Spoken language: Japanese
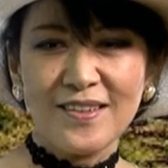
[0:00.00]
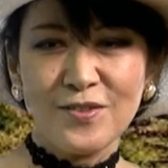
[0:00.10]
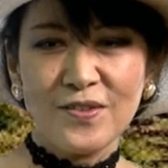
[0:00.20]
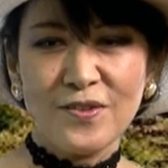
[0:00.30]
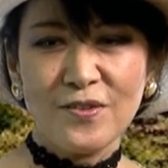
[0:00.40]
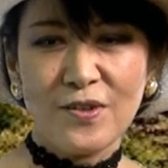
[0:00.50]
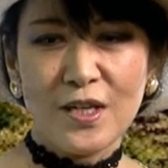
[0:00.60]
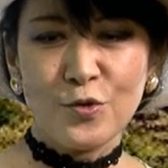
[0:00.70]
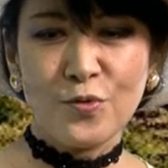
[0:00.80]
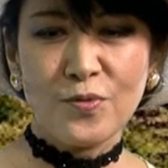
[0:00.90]
本当あ
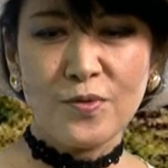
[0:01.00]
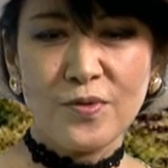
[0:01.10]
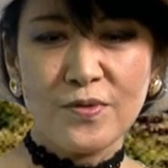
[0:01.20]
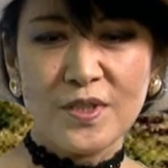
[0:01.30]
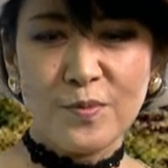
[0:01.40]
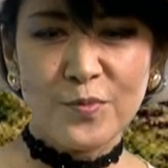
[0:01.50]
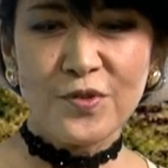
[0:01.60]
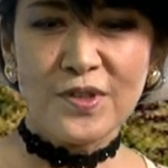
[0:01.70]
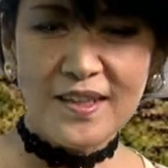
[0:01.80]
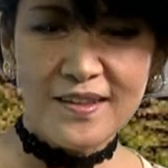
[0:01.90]
の自分も
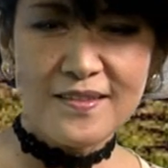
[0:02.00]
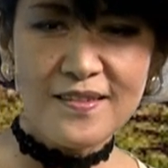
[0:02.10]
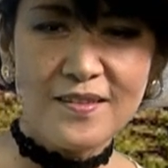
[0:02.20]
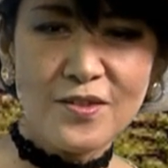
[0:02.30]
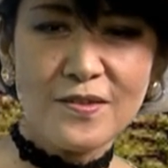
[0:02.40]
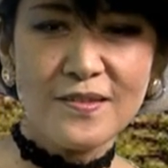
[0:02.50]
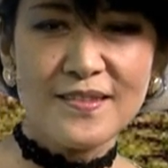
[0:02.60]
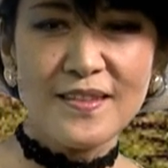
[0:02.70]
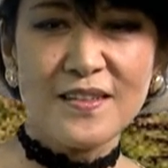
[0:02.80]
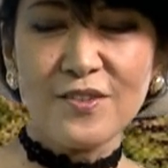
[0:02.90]
そうだったんですけど、好
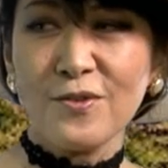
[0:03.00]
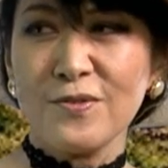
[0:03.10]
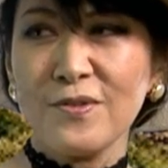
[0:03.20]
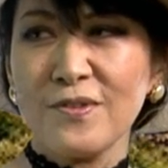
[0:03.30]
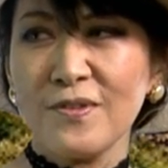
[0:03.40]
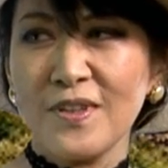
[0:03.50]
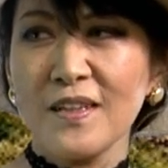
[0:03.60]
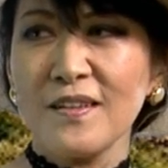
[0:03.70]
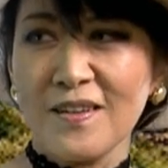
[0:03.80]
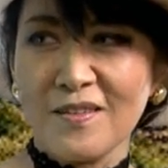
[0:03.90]
きな曲だっ
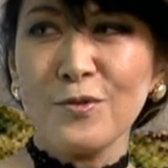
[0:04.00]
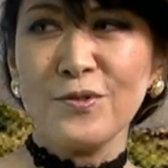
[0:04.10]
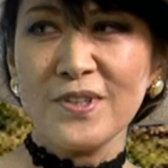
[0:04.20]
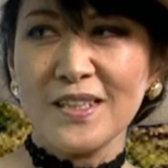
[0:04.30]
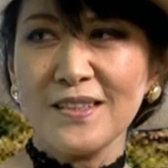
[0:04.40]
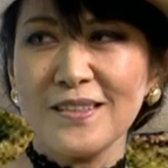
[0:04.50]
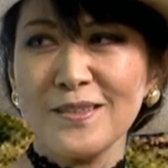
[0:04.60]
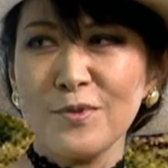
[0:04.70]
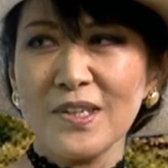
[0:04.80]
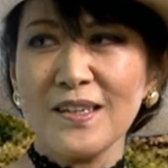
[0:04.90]
たら本当に自
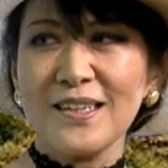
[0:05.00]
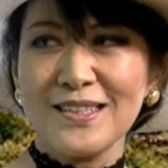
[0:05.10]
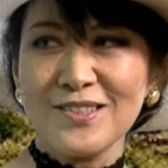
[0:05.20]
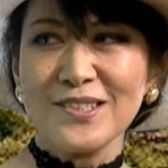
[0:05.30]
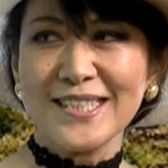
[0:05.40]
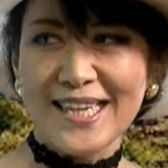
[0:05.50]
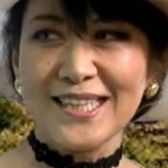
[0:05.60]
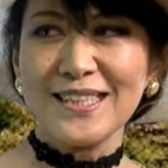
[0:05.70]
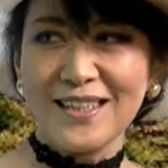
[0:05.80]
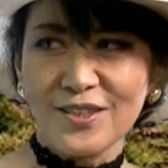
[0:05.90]
分から練習したいっ
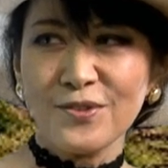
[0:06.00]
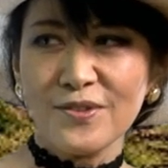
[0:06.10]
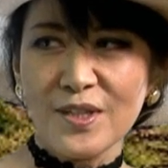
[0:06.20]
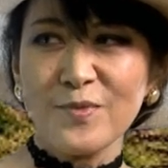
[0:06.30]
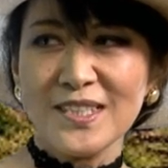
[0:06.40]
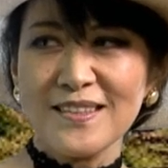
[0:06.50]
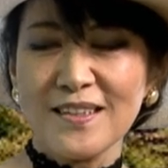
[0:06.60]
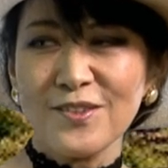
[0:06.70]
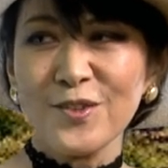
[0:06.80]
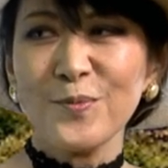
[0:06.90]
ていう気持ちに
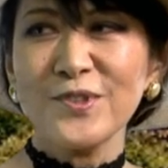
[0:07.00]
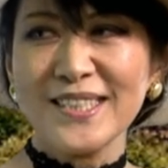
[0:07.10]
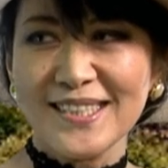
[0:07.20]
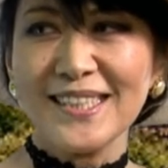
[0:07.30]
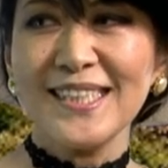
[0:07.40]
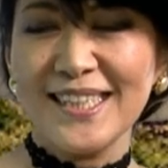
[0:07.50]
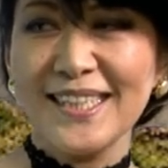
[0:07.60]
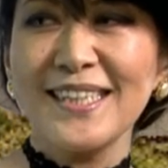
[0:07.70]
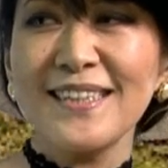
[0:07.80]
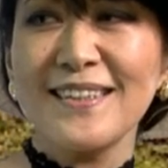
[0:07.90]
なると思うし、そうな
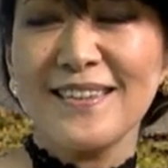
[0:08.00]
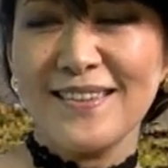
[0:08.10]
んですよ